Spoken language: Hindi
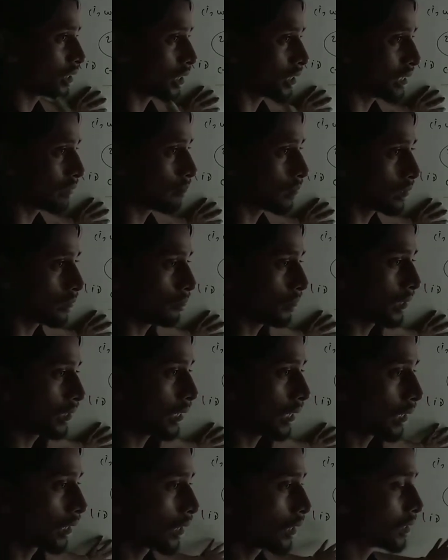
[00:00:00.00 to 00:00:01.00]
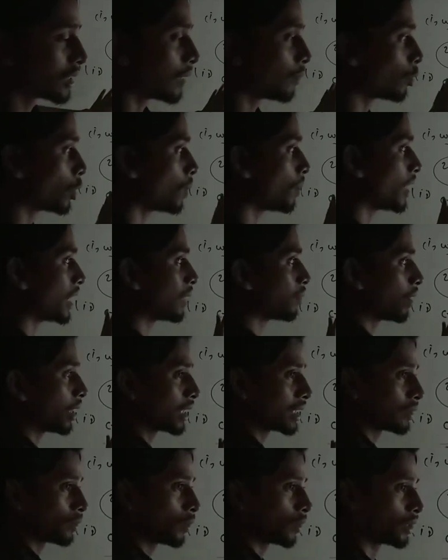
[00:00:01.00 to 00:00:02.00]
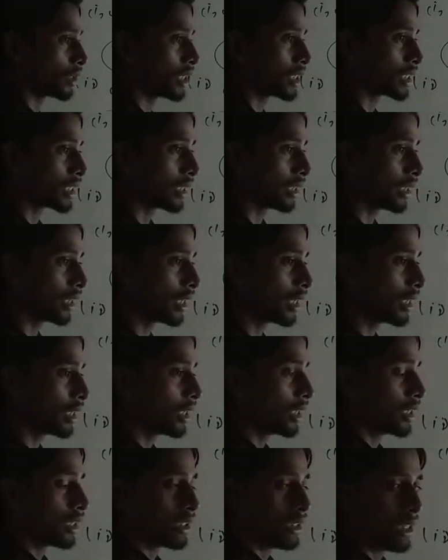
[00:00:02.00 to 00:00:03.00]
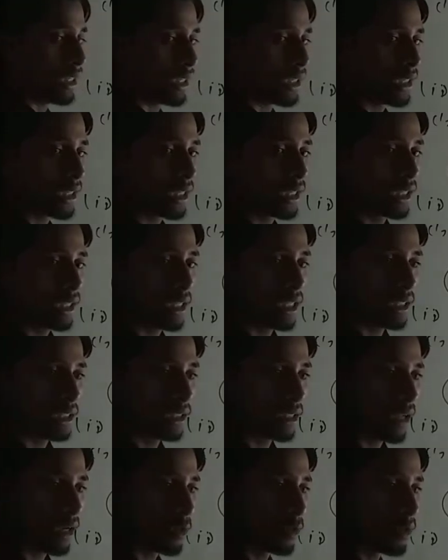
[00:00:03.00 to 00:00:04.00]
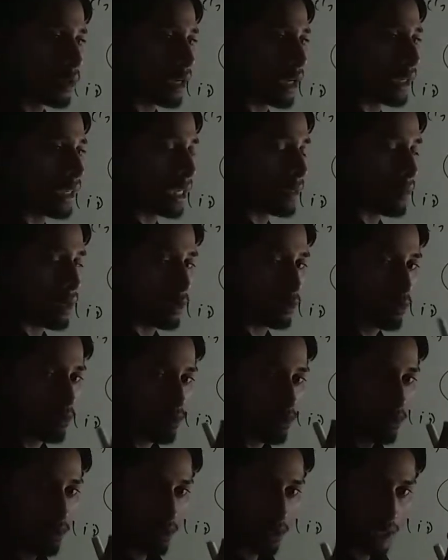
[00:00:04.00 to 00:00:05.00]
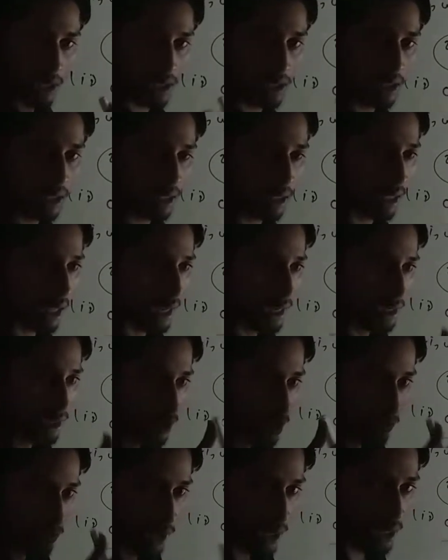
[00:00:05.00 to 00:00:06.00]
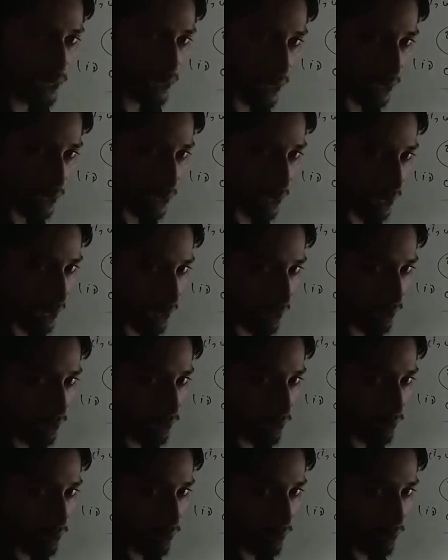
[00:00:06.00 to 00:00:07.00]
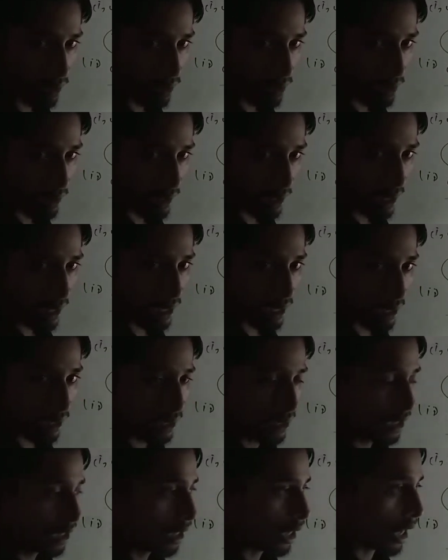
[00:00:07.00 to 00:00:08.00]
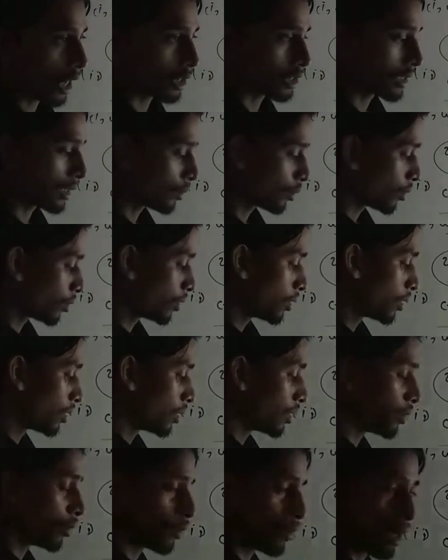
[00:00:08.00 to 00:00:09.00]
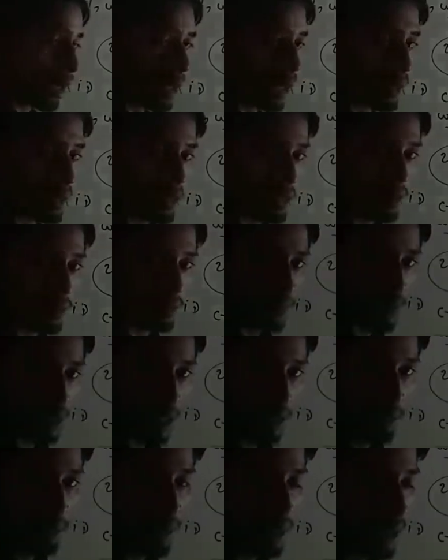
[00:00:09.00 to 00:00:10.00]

टेस्टिंग मशीन ले जाएंगे सबको बारी बारी से हम लोग टेस्ट करेंगे देखेंगे कि कितना लोड लगने के बाद वो क्रश करता है यानी कि फेल करता है ठीक है और सबको वहाँ लैब में